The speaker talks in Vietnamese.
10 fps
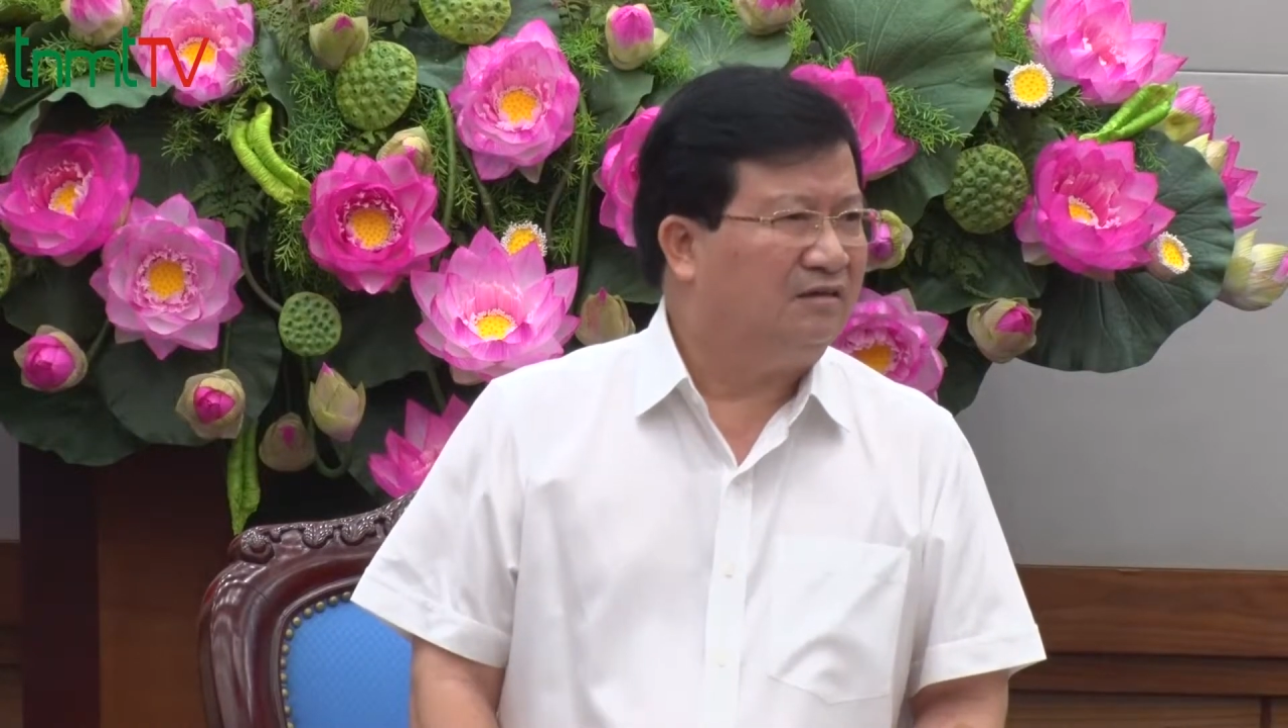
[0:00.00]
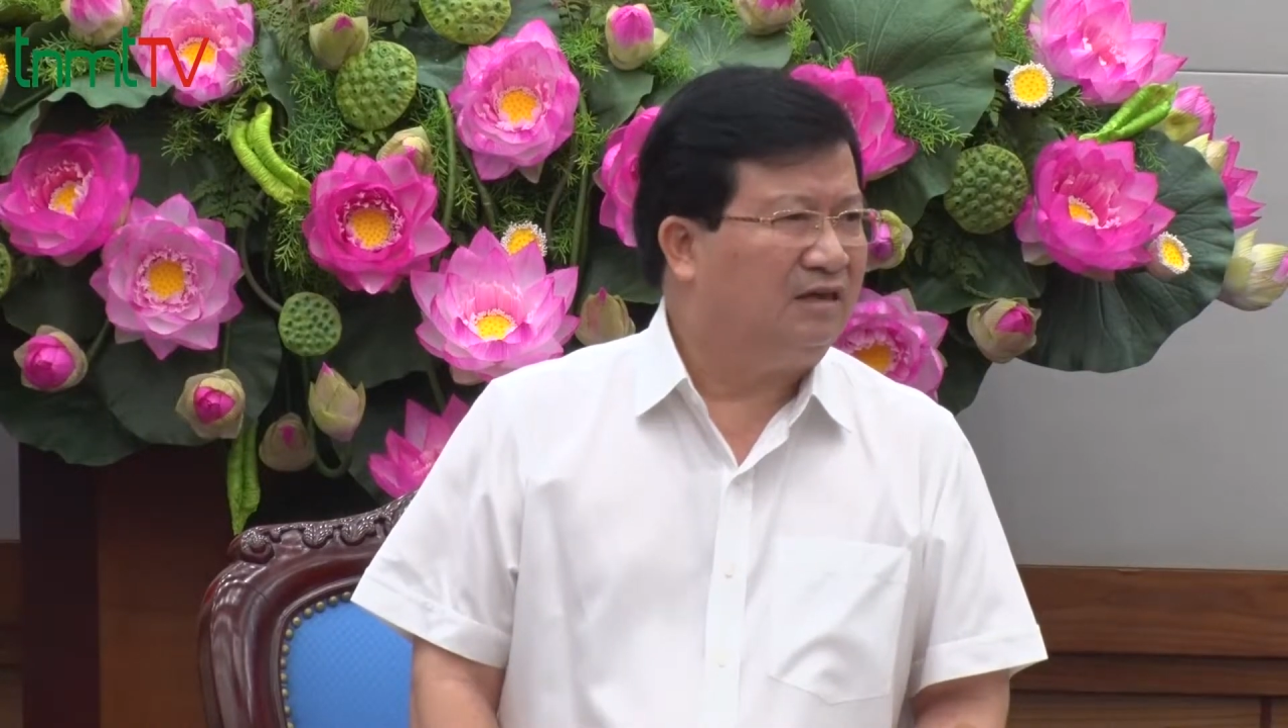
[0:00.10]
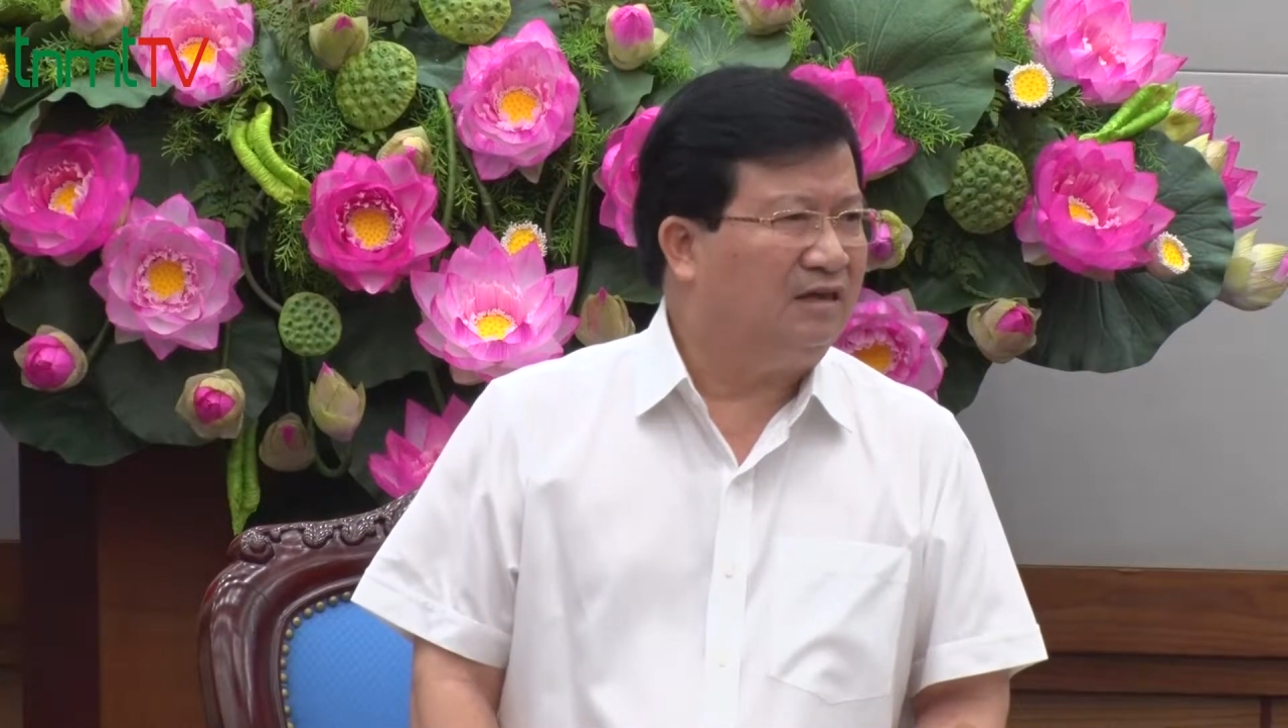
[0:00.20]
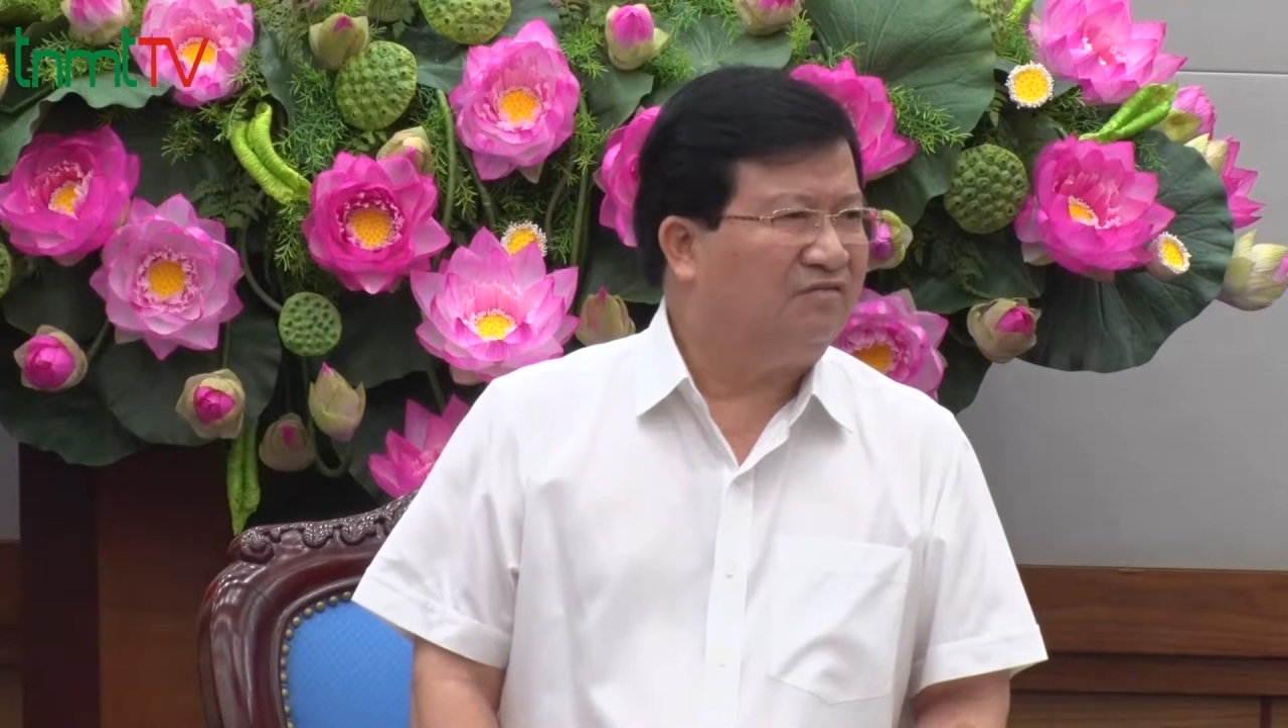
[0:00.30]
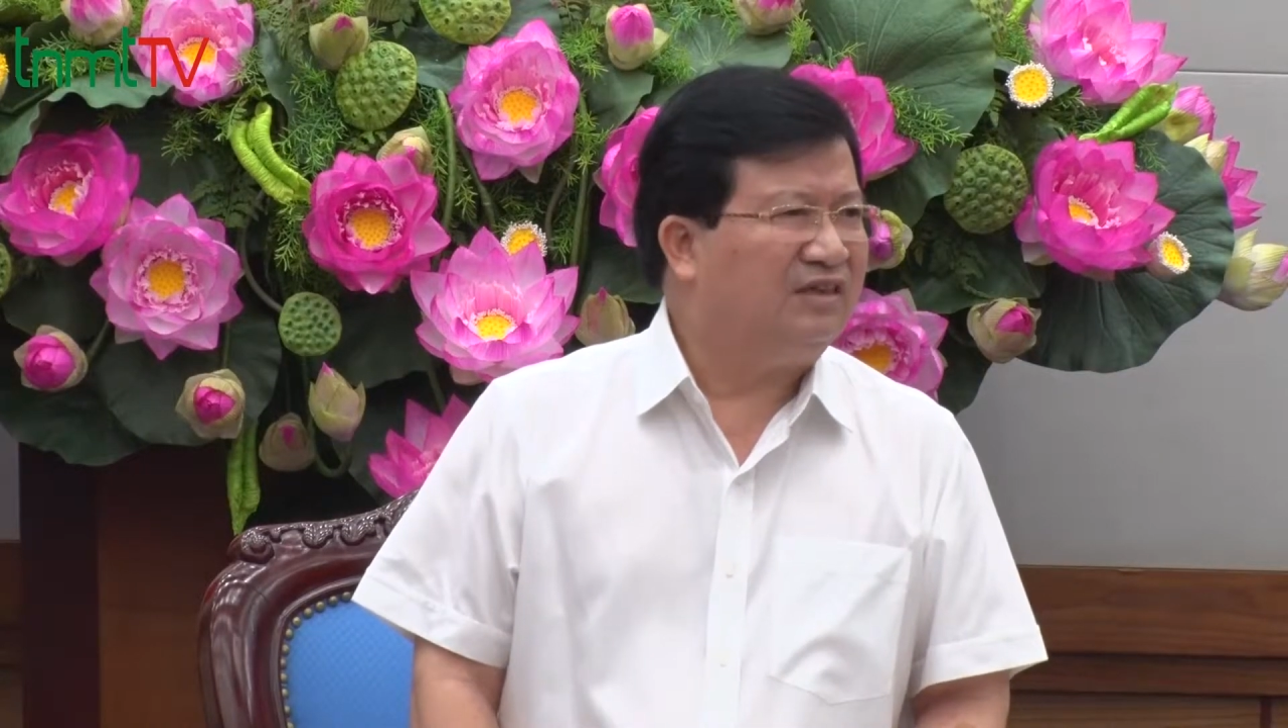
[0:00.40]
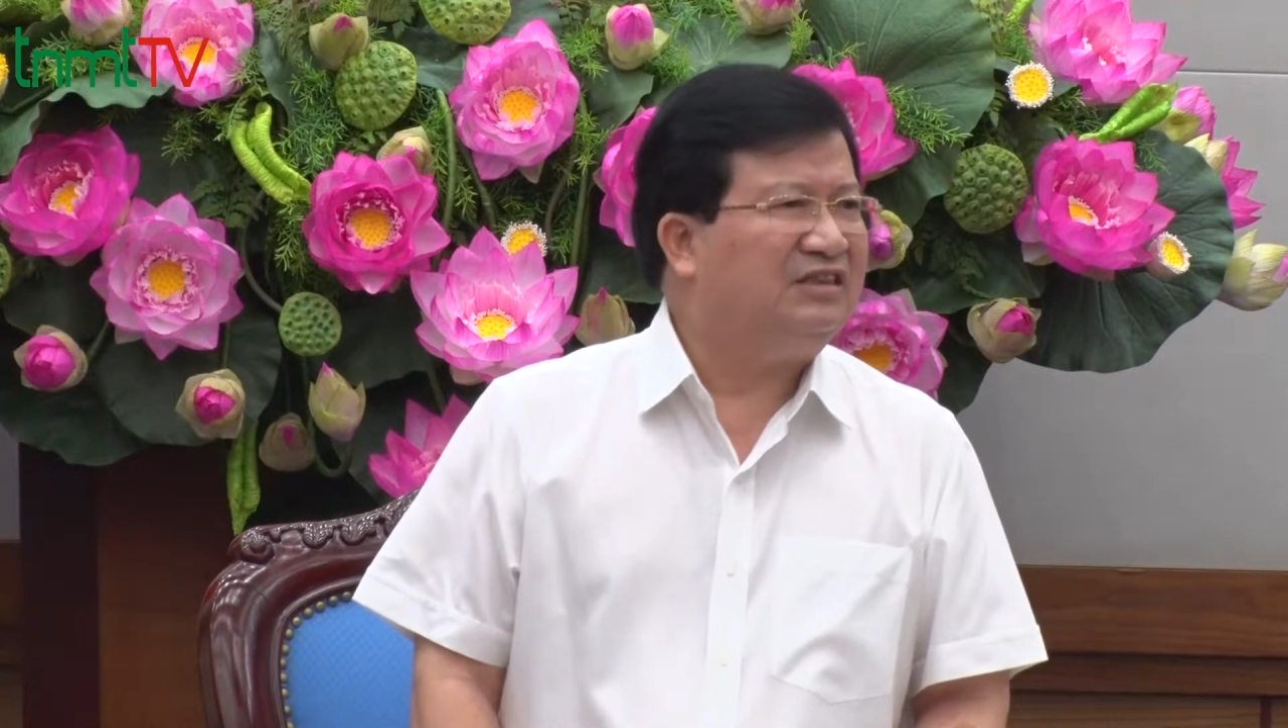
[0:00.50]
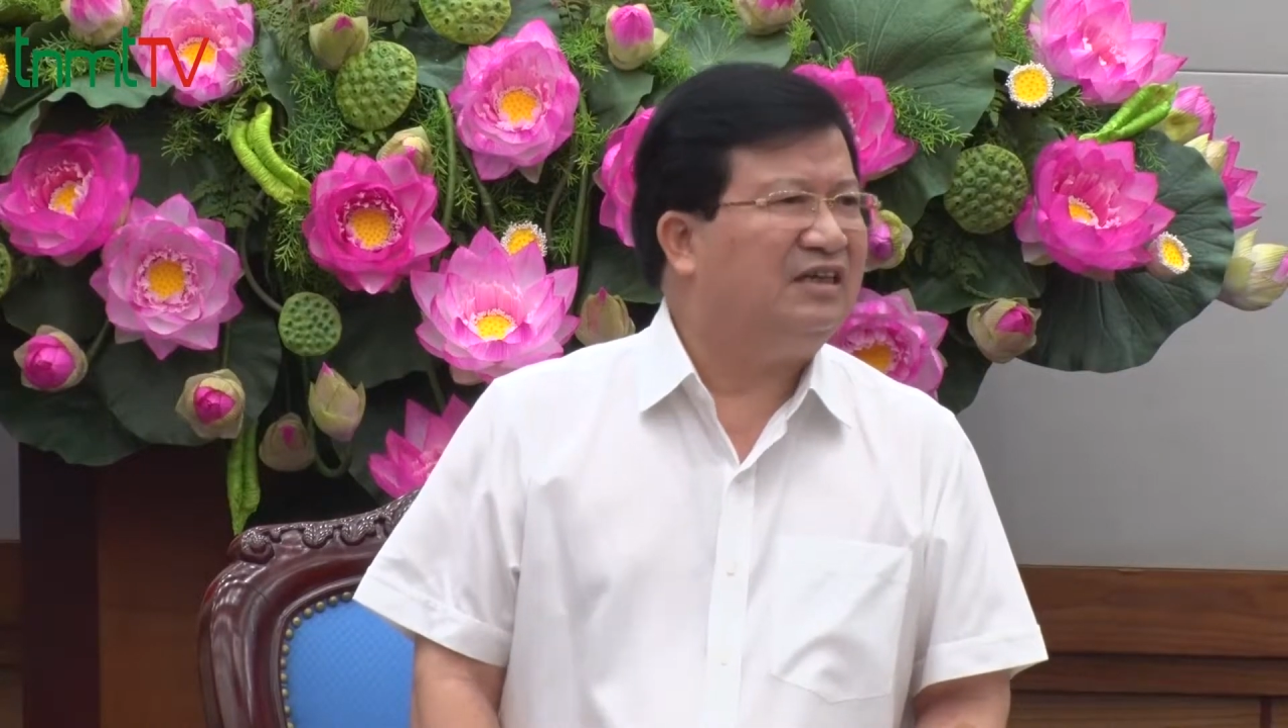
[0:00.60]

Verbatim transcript: tức là phát